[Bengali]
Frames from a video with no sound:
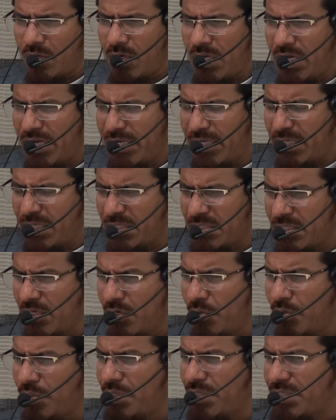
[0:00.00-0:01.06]
কোরআন নাজিল
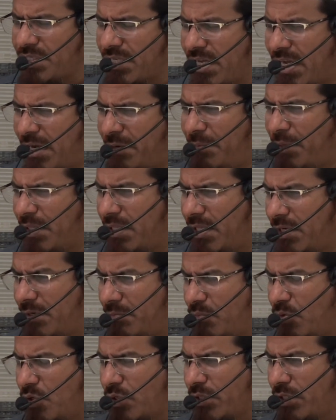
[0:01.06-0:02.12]
হয়েছে আমাদের
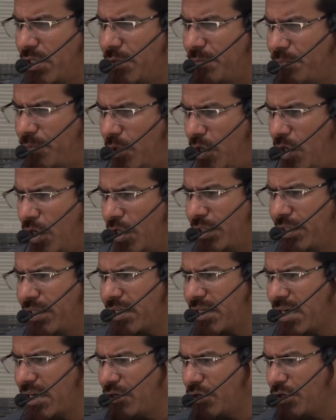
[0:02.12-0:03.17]
মুক্তির পথ
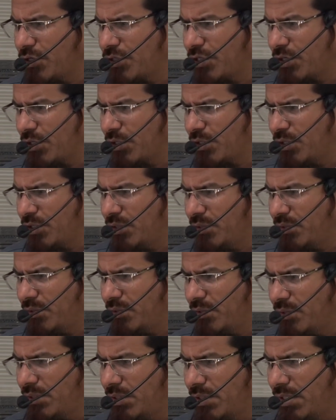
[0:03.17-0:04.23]
দেখানোর জন্য
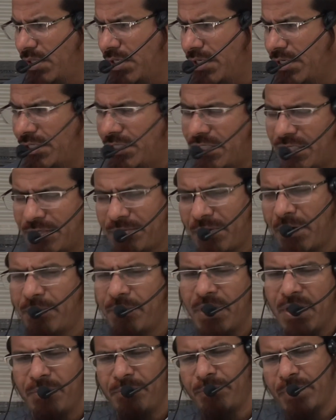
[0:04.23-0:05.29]

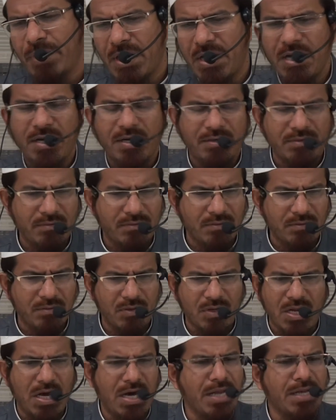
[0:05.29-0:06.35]
সেভাবে আমরা
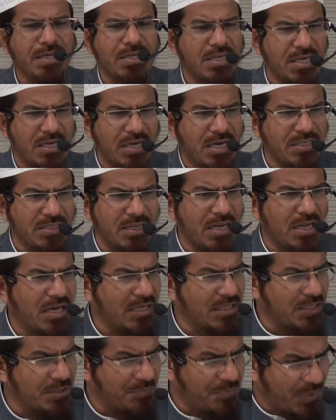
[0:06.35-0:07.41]
কোরআনকে কাজে
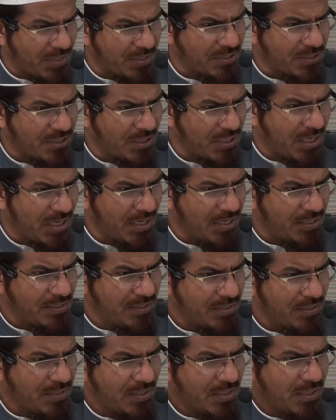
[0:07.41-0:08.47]
লাগাতে পারছি না
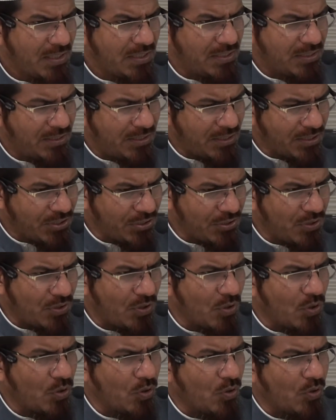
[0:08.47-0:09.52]
দ্বিতীয়
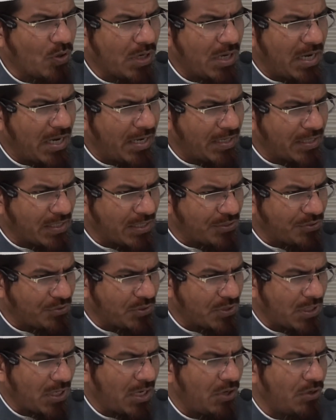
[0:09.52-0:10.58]
হলো কোরআন কিছু
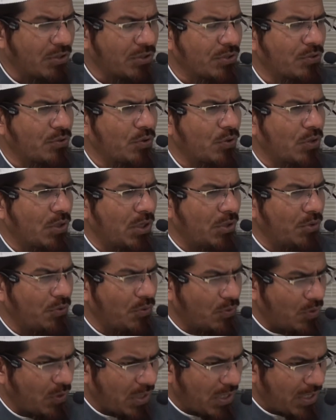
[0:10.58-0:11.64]
তেলাওয়াত করলেও
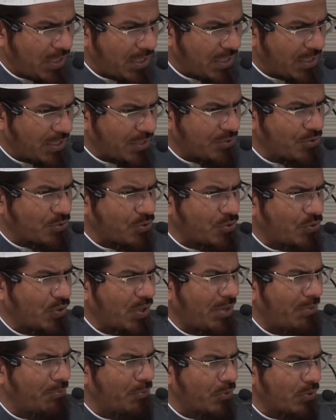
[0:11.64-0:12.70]
কোরআনের কিছু
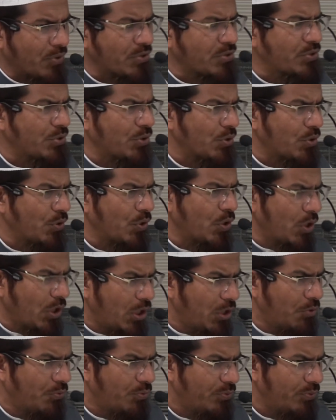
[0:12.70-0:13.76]
সুরা মুখস্থ
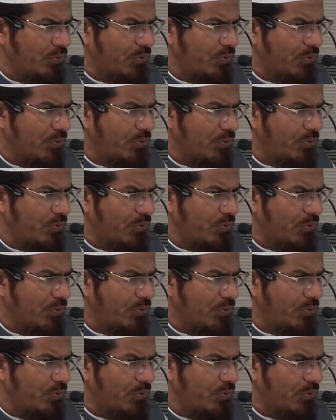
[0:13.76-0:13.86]
করলেও